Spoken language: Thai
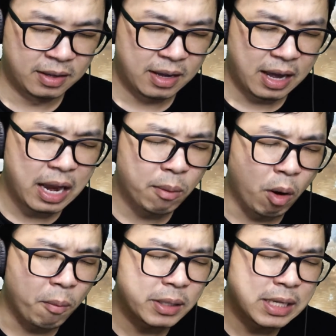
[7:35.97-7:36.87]
ให้เราบ
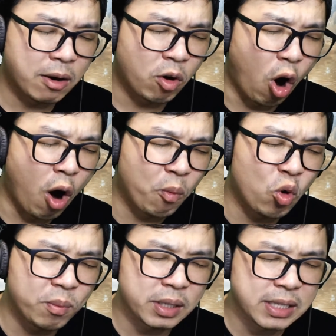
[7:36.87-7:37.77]
อกพระเจ้าขอบ
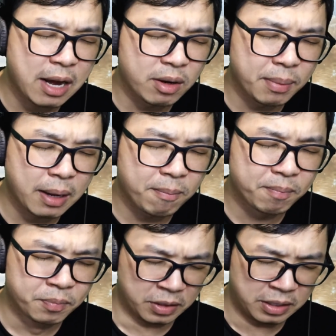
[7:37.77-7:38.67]
คุณพระเจ้าดีไหมครับ
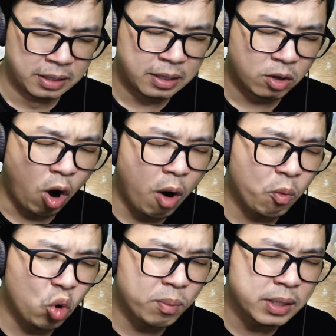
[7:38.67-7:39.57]
ขอบ
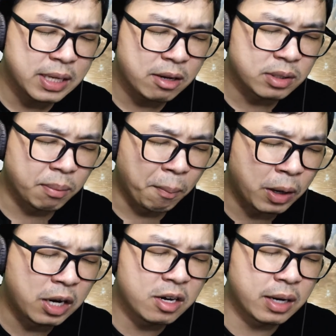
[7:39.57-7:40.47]
คุณพระเจ้าสำหรับ
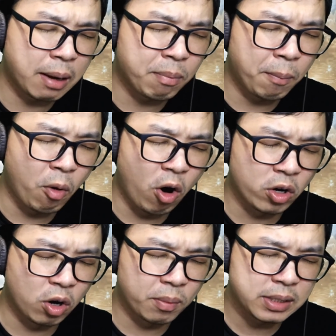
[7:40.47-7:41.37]
คลื่นแห่งพระพร
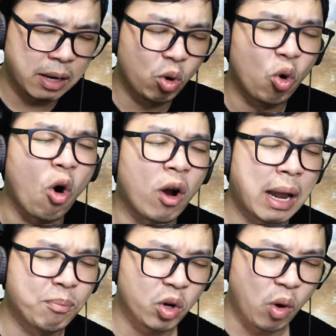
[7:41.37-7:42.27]
ของพระเจ้าลูกขอ
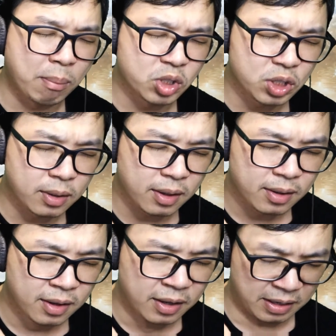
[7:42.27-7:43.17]
รับด้วยความเชื่อ
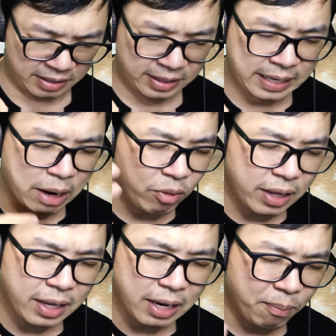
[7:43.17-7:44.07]
เดี๋ยว
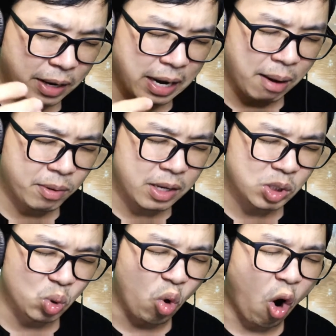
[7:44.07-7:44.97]
นี้ในพระนามพระเย
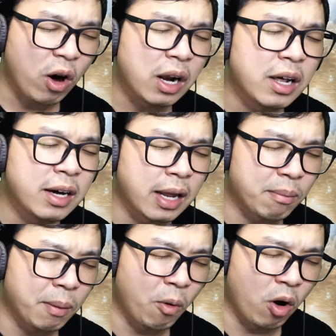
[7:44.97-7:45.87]
ซูขอคลื่นแห่ง
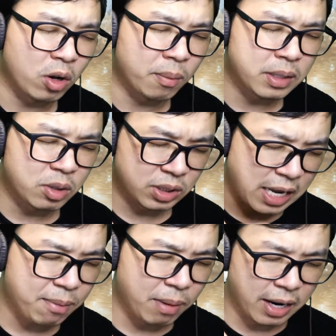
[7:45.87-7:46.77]
พระพรของพระเจ้า
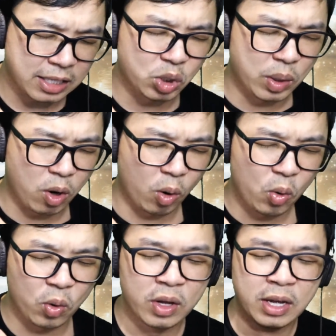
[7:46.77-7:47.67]
ซัดมาในชีวิตของ
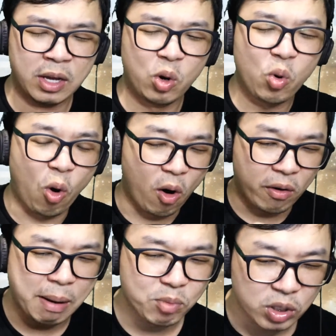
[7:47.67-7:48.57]
ลูกลูกขอ
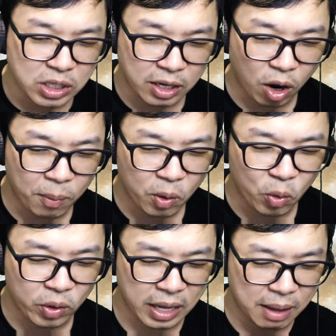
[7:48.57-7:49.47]
รับด้วยใจขอบพระ
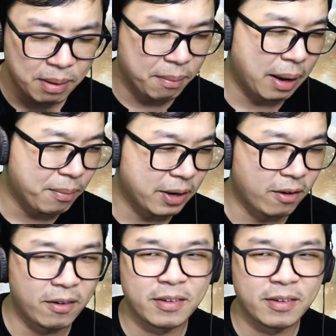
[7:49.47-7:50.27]
คุณเอเมนไหมครับพี่น้อง